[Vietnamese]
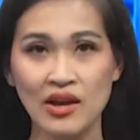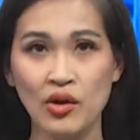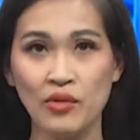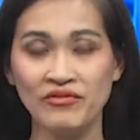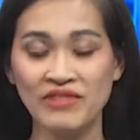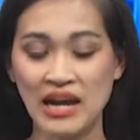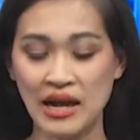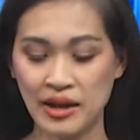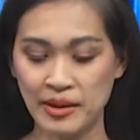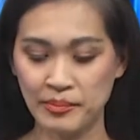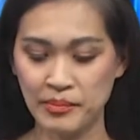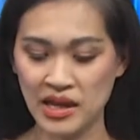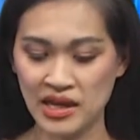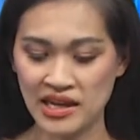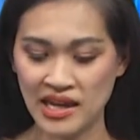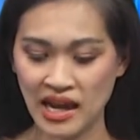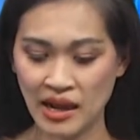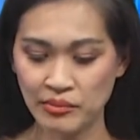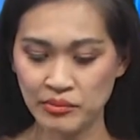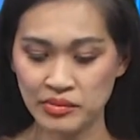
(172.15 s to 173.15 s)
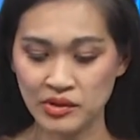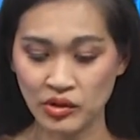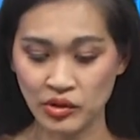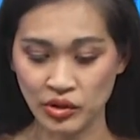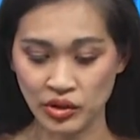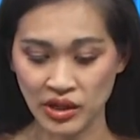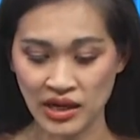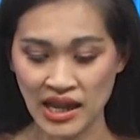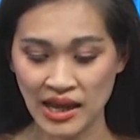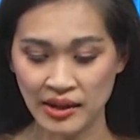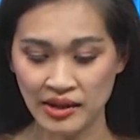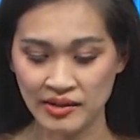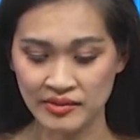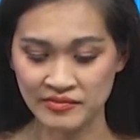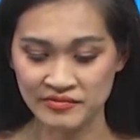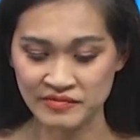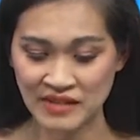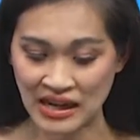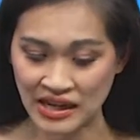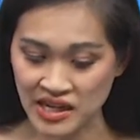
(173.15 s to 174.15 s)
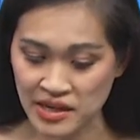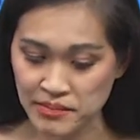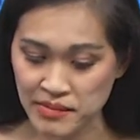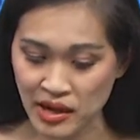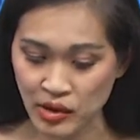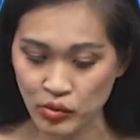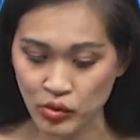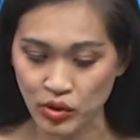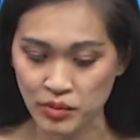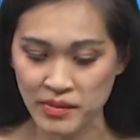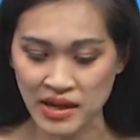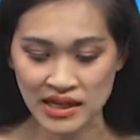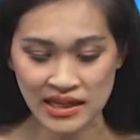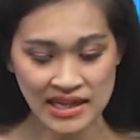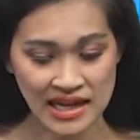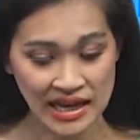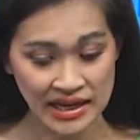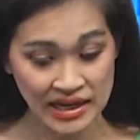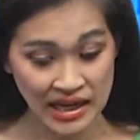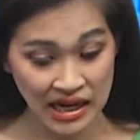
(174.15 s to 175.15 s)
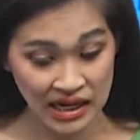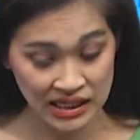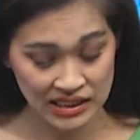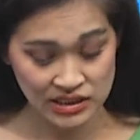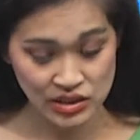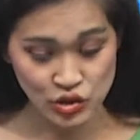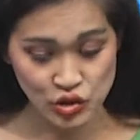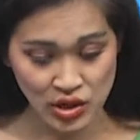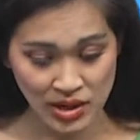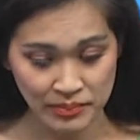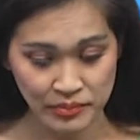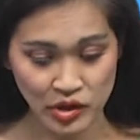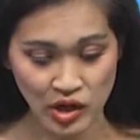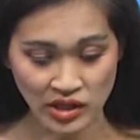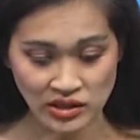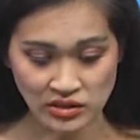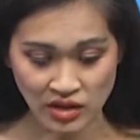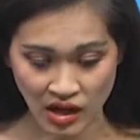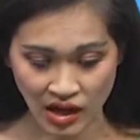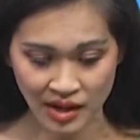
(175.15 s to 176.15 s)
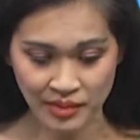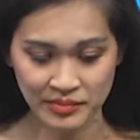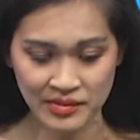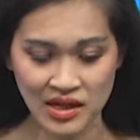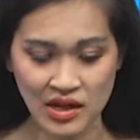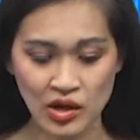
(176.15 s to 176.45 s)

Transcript: và Meliam của là và email của meliana trump.com